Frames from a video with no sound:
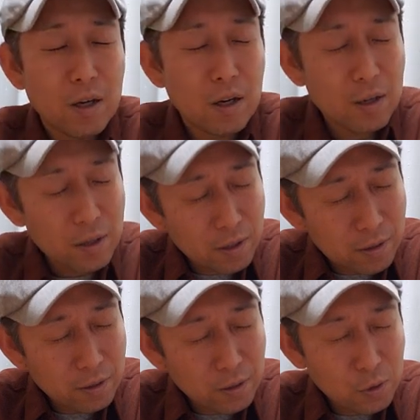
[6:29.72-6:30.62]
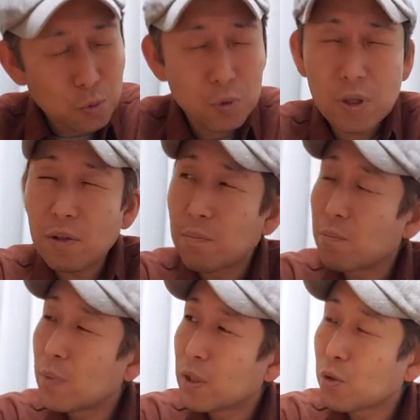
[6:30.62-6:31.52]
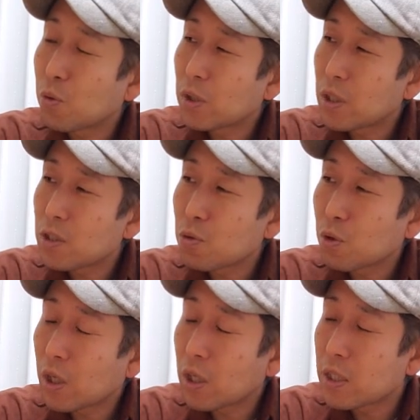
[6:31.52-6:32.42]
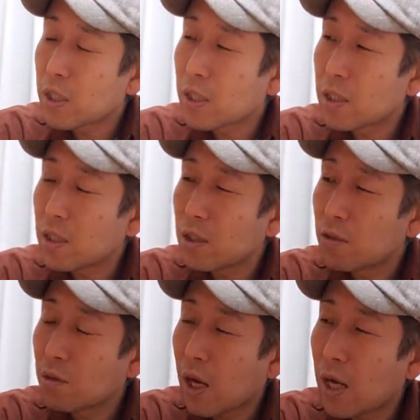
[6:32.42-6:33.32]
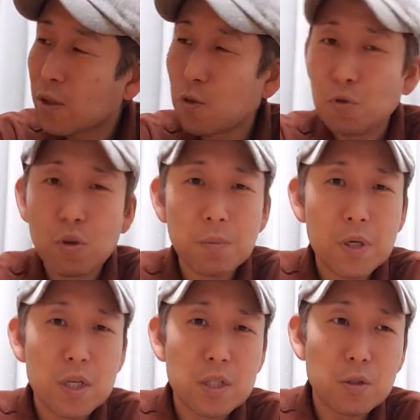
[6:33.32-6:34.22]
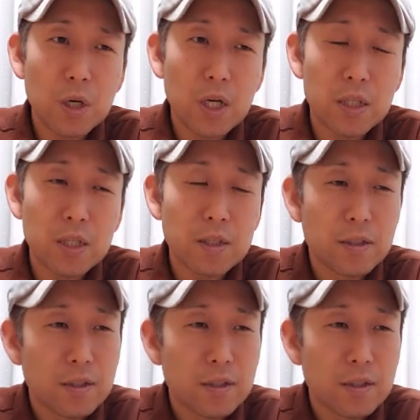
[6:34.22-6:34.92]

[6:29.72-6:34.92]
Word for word: あれ去年までの私のだからジャニーズアイドルのイメージの中に